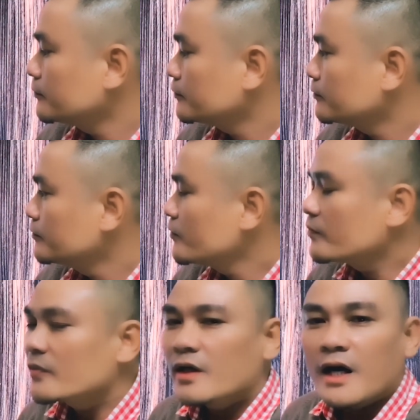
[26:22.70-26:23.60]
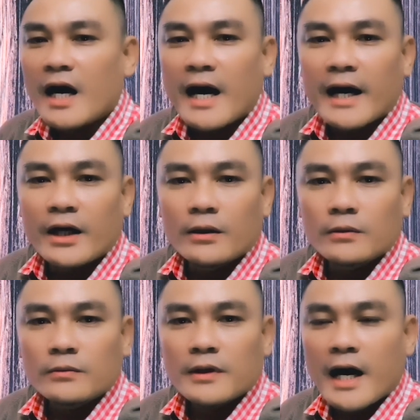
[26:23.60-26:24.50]
I I
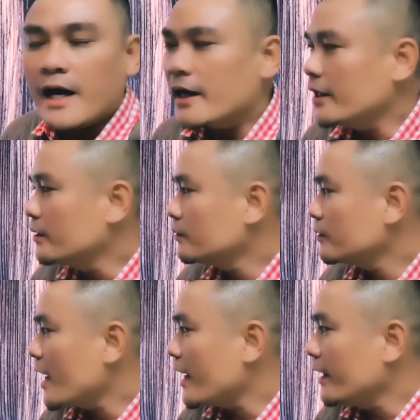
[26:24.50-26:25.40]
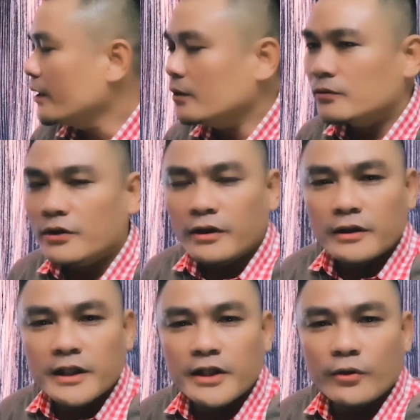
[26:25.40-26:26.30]
I'll, I'll. Cho
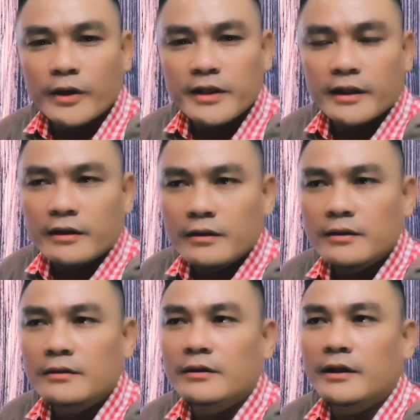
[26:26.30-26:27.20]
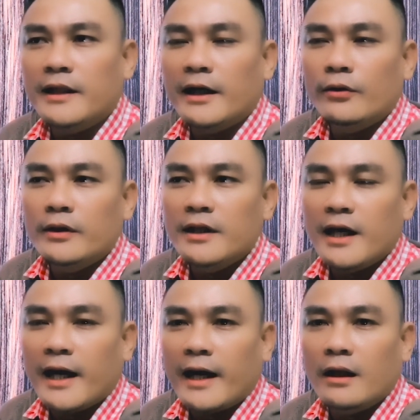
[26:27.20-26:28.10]
nên khi nói nhanh đó, người ta nói
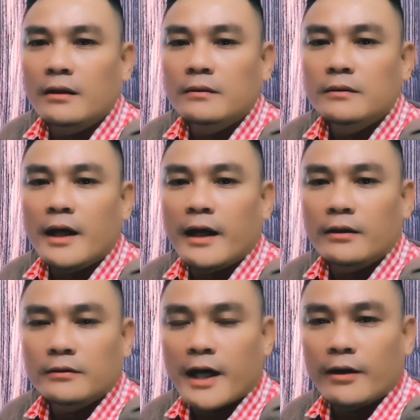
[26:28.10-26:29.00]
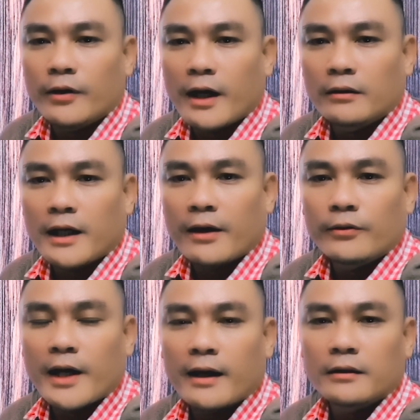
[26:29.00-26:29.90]
là I'll, I'll, I'll, I'll,
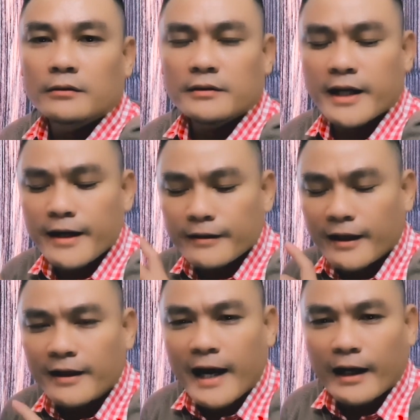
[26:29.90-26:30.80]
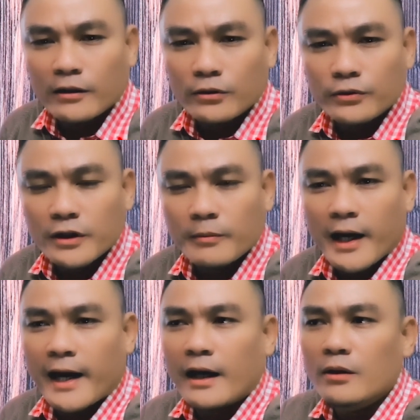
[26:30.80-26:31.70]
I'll, I'll. Nghe thành I'll luôn, nhưng
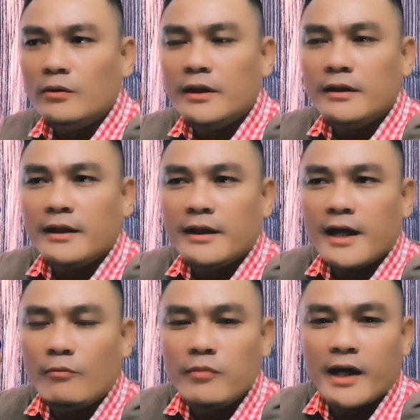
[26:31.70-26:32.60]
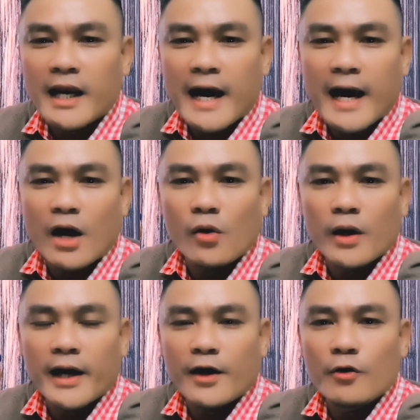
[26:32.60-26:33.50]
mà I'll á, cái không phải là
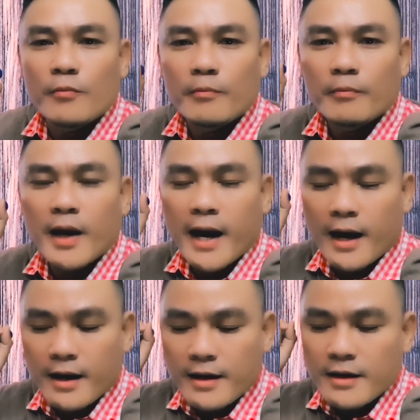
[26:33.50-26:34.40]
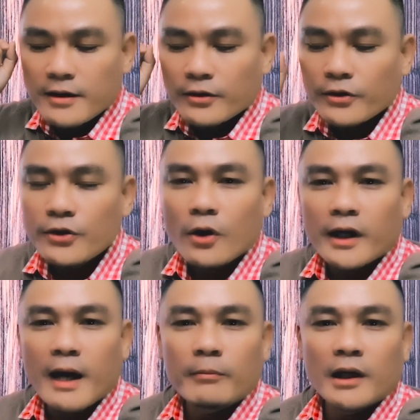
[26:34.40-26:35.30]
ao ao mà nó do
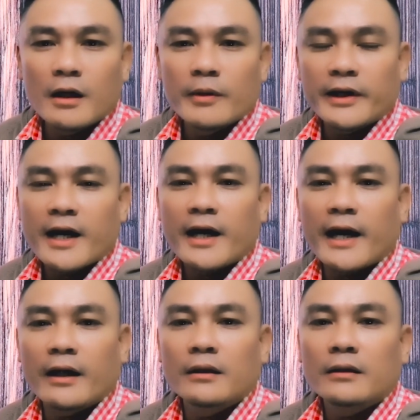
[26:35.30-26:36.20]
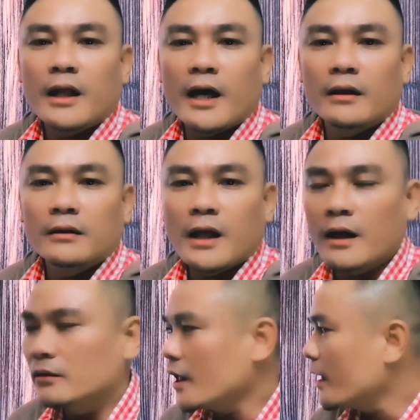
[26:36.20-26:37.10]
cái âm L mà ra. I'll, I'll,
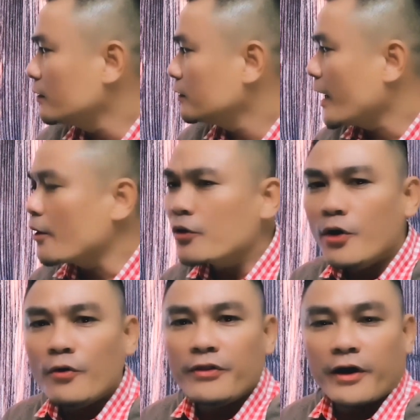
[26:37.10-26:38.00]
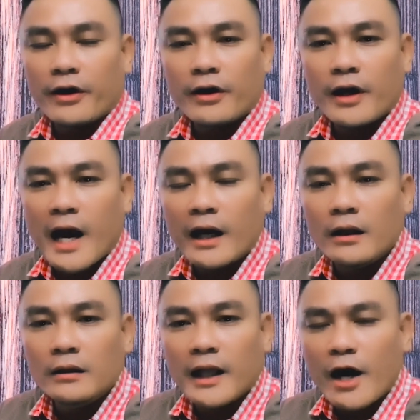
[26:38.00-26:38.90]
I'll, I'll, I'll go there,
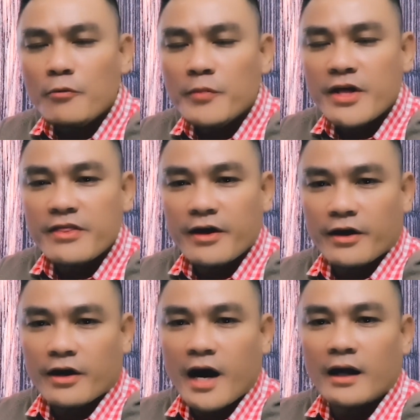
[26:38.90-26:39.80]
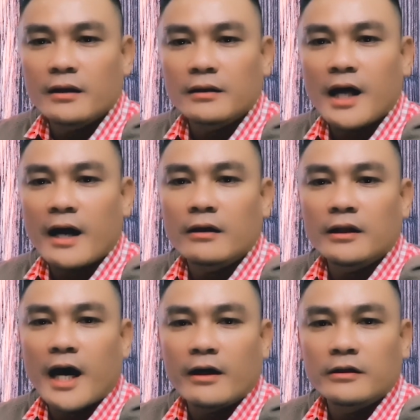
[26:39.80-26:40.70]
I'll, I'll be there, I'll,
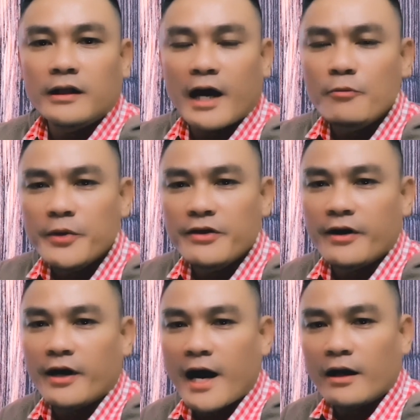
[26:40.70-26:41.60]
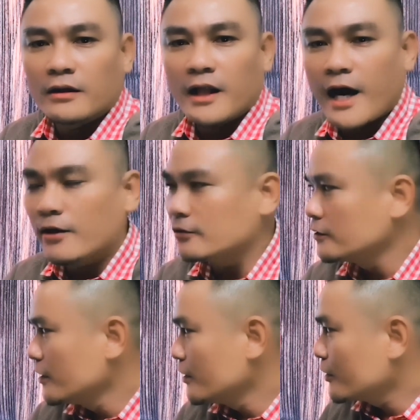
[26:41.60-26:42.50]
I'll, I'll, I'll be there, I'll, I'll.
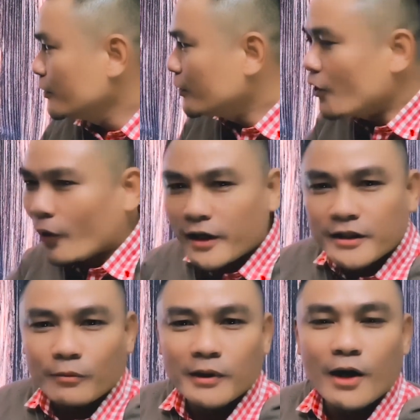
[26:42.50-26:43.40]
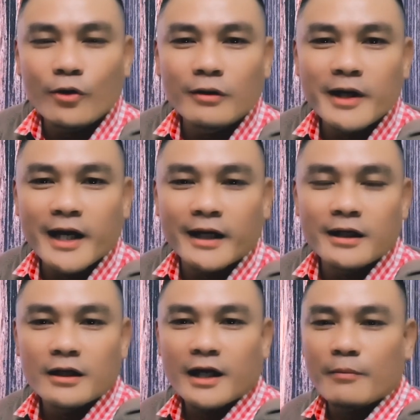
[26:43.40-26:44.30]
Cho nên nói trong câu nó mới
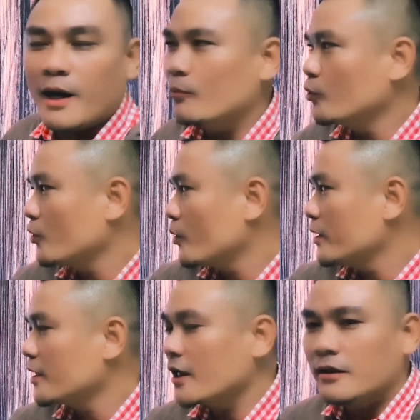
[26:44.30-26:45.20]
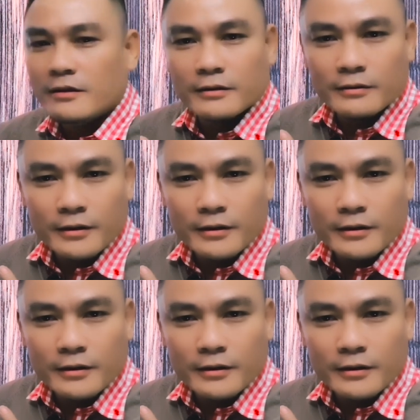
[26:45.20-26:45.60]
hay. Các bạn muốn nói cái